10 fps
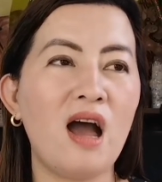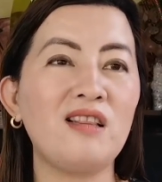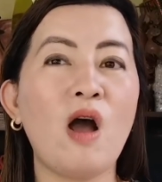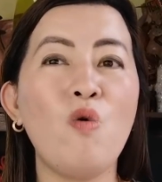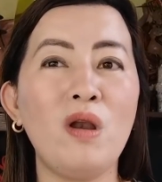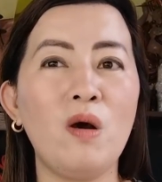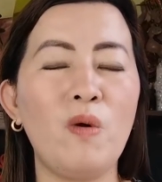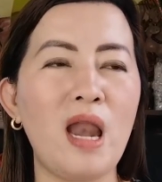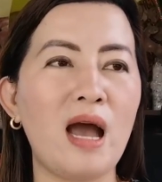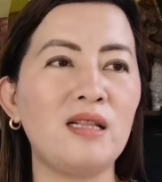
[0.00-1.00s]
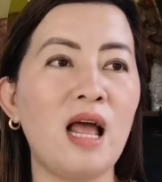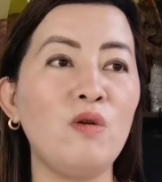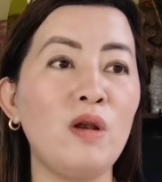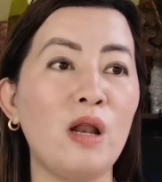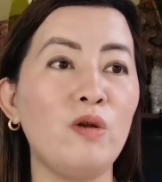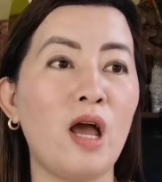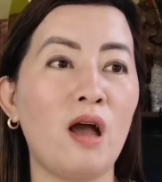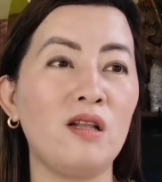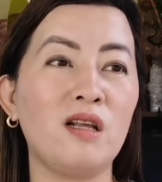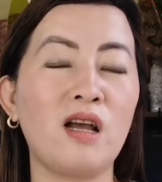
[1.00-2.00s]
Ang taong walang-wala at lalo-lalo
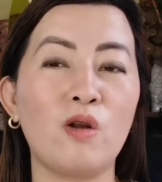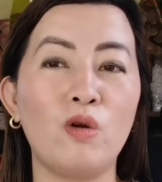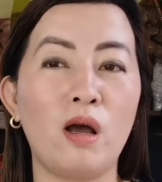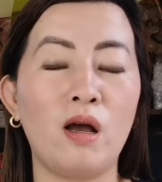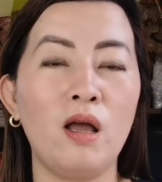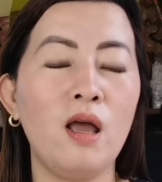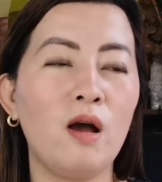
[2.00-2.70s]
na nagkaroon ng